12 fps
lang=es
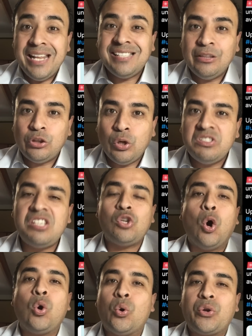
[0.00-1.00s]
Y en ese
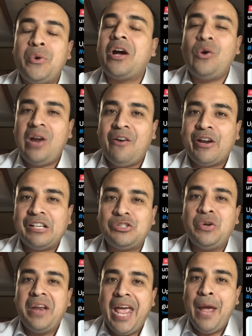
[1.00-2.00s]
entonces ocurrió una
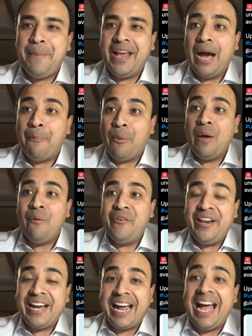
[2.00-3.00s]
colaboración épica.
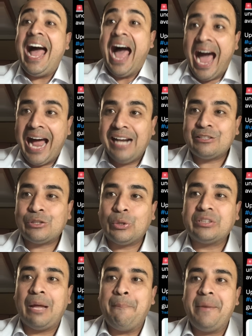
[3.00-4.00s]
Podemos ver acá a
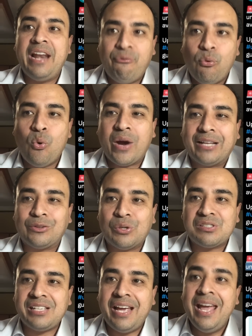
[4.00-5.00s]
Alstor, también a Fugo
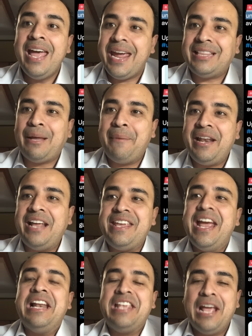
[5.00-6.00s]
14 y también
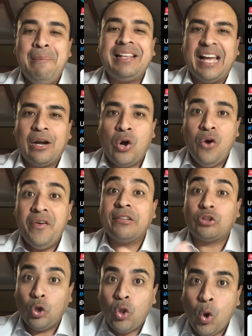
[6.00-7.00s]
allí al jailbreak
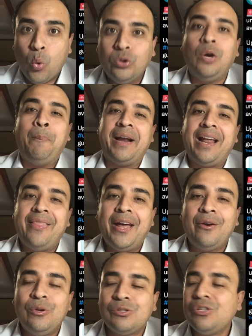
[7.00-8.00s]
de todos juntos para
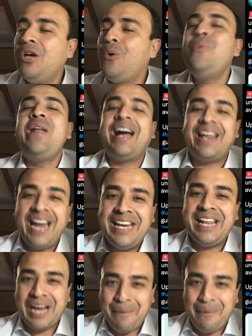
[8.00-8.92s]
darnos una gran